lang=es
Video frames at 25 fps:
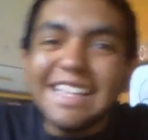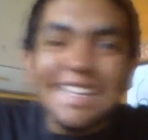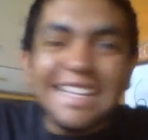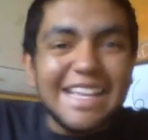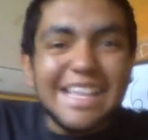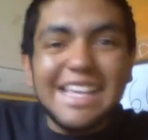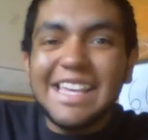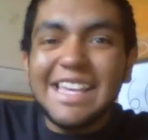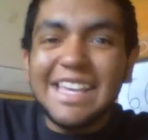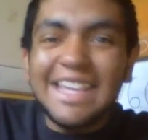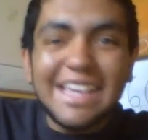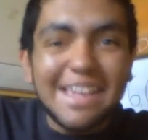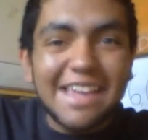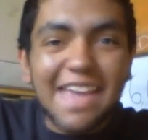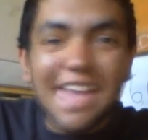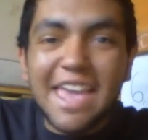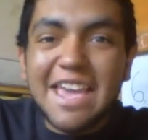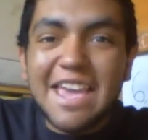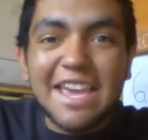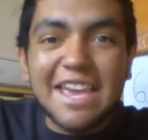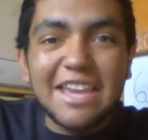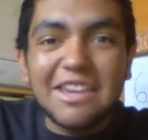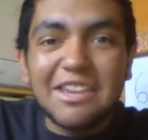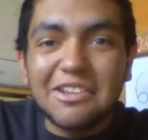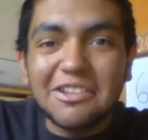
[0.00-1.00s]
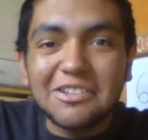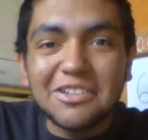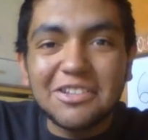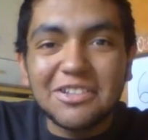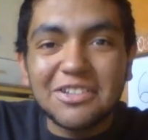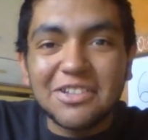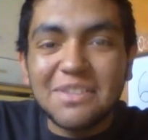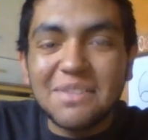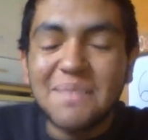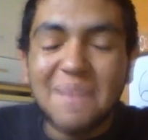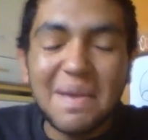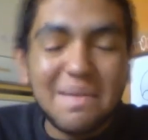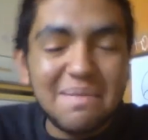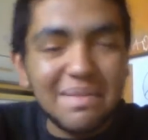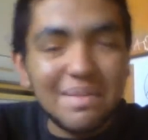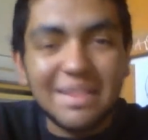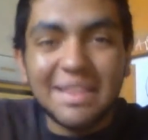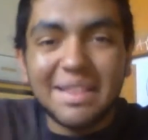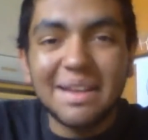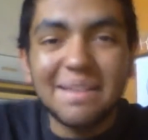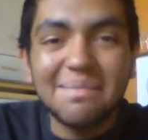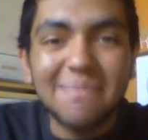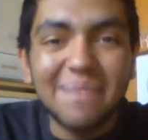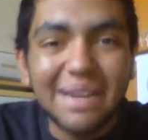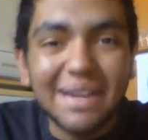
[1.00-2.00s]
Y qué ingenioso soy para inventar
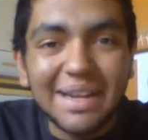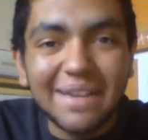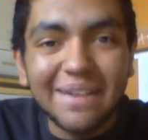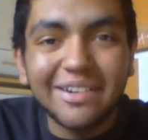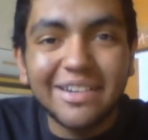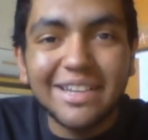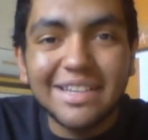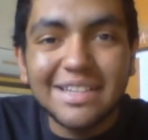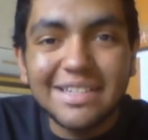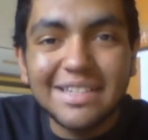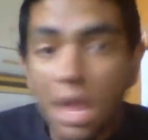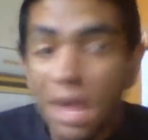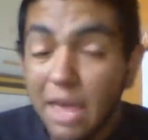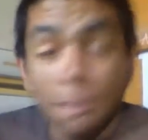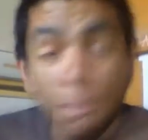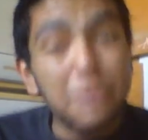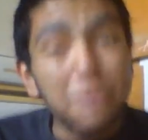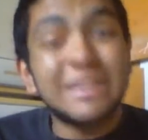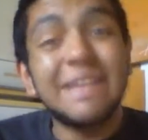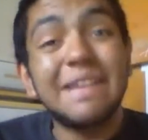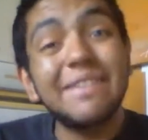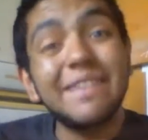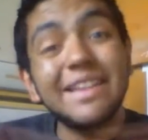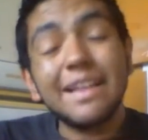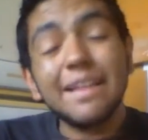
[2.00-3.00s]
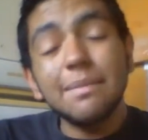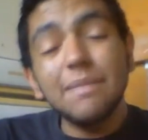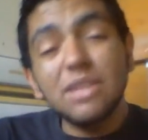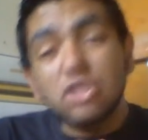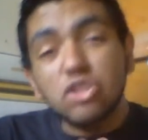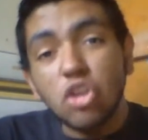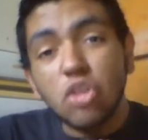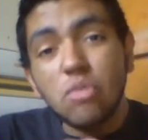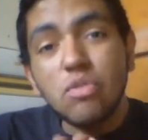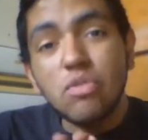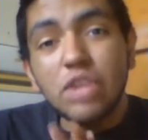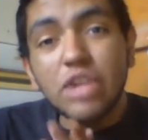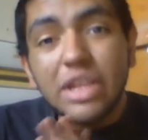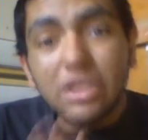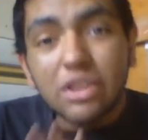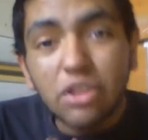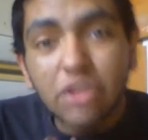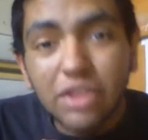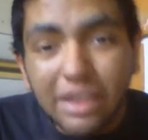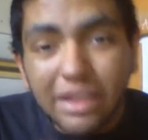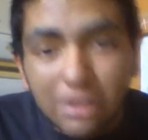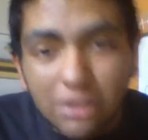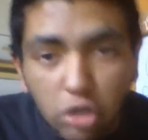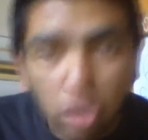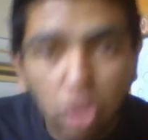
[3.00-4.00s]
palabras. Y pues la verdad me estoy muriendo
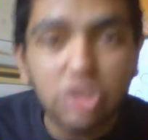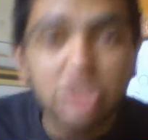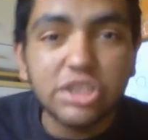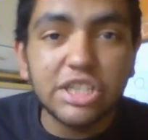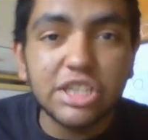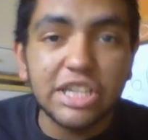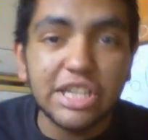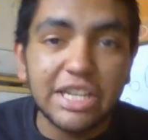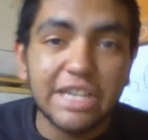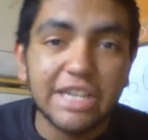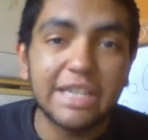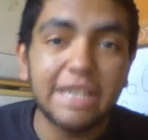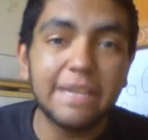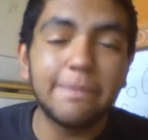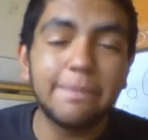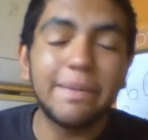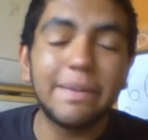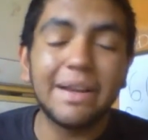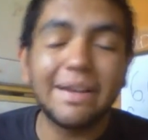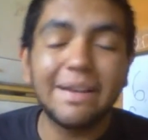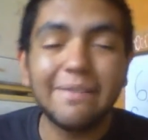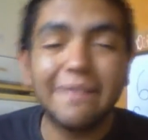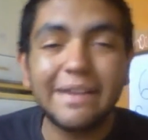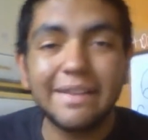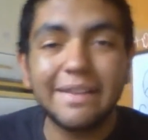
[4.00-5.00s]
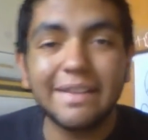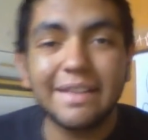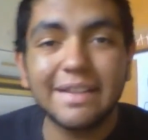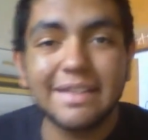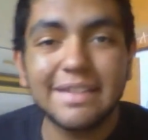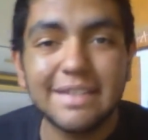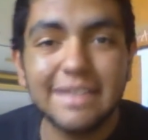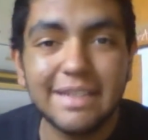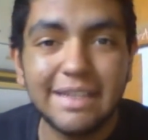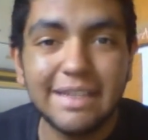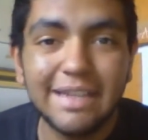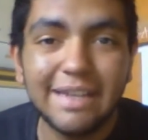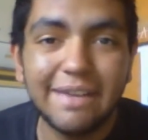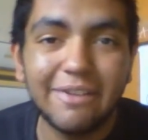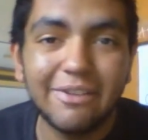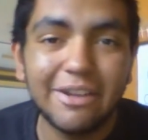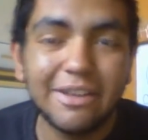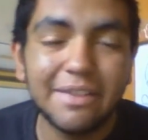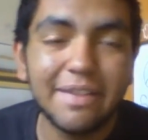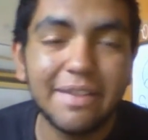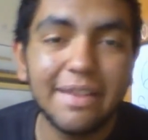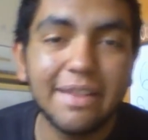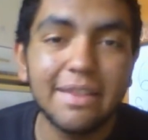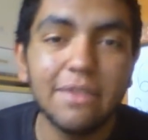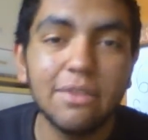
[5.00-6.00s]
de tos y gripa, la verdad, sí, la
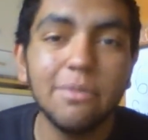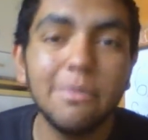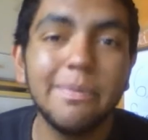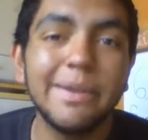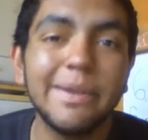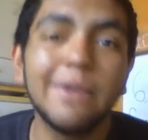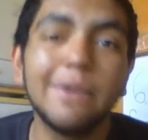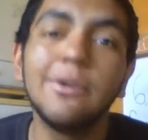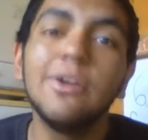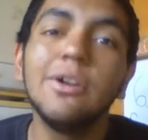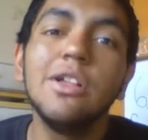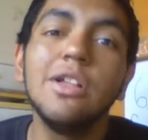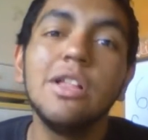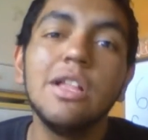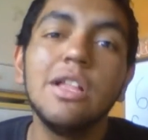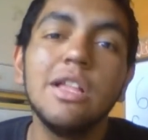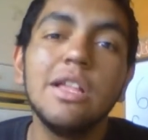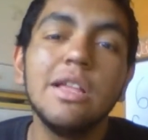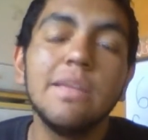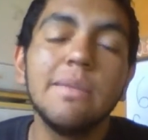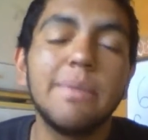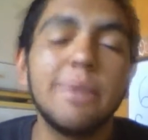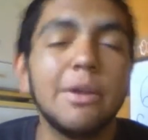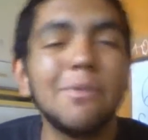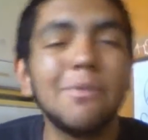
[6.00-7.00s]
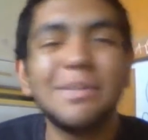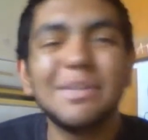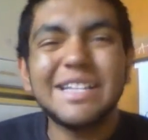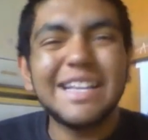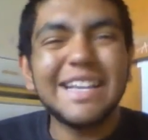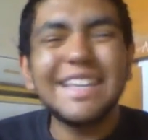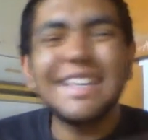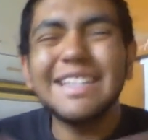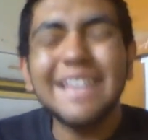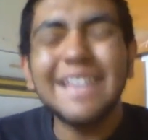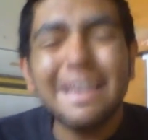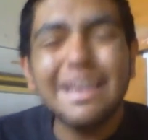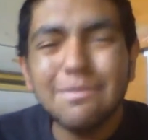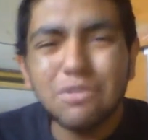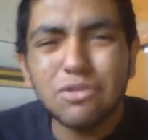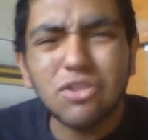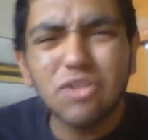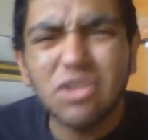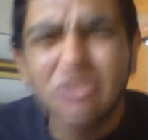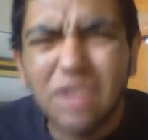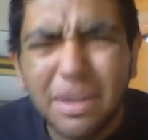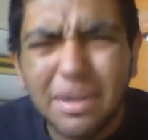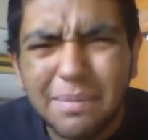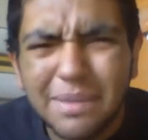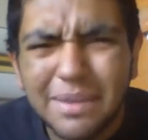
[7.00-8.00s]
verdad, ¿no? Pero pero pues aquí seguimos
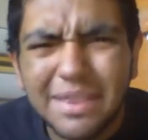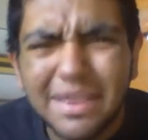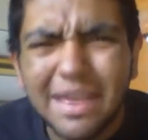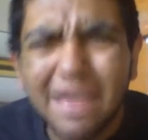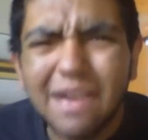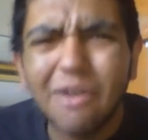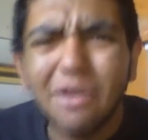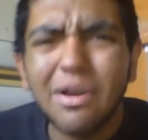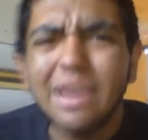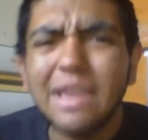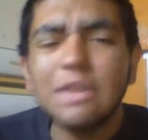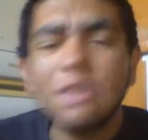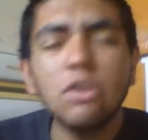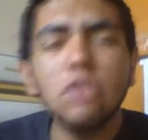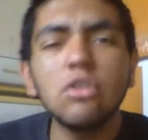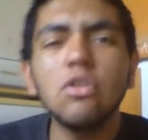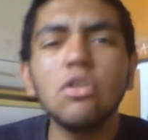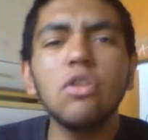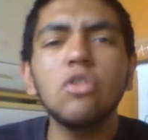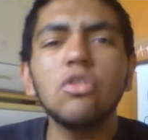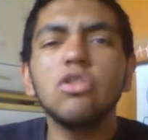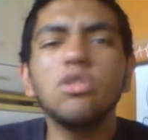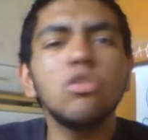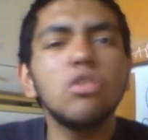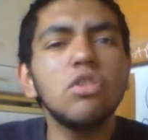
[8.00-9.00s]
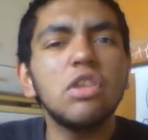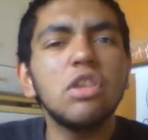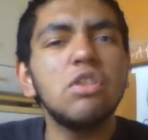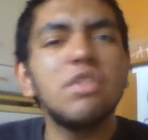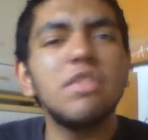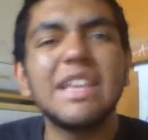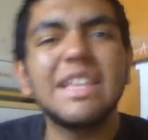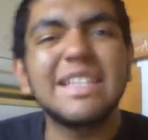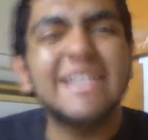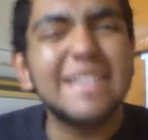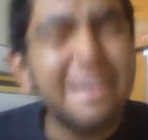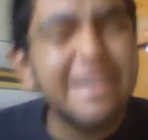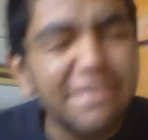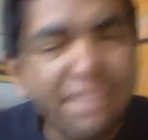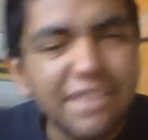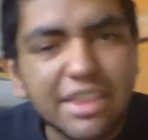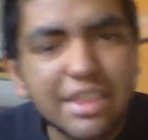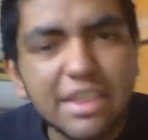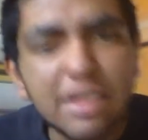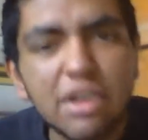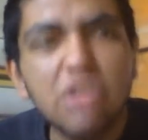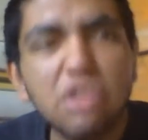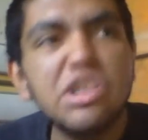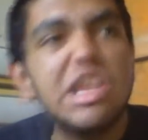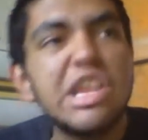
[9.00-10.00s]
con el video, ¿eh? Yo no, yo no dejo de hacer
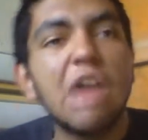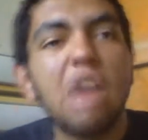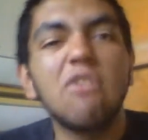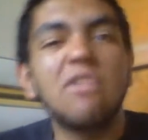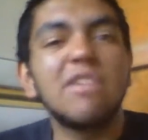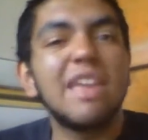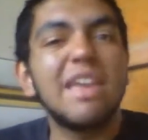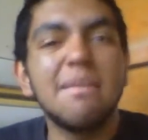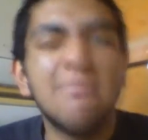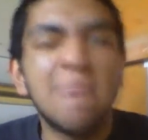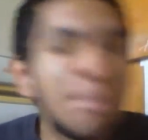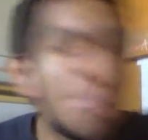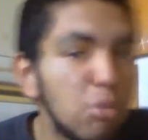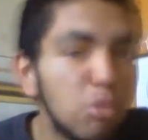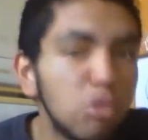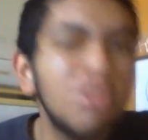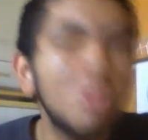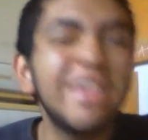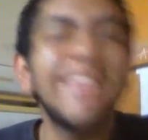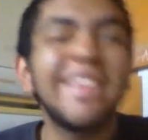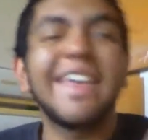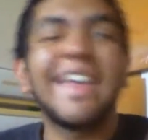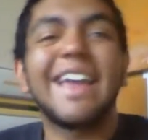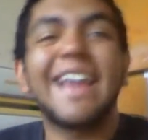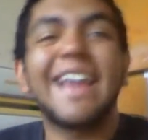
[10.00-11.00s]
video ni aunque me mude de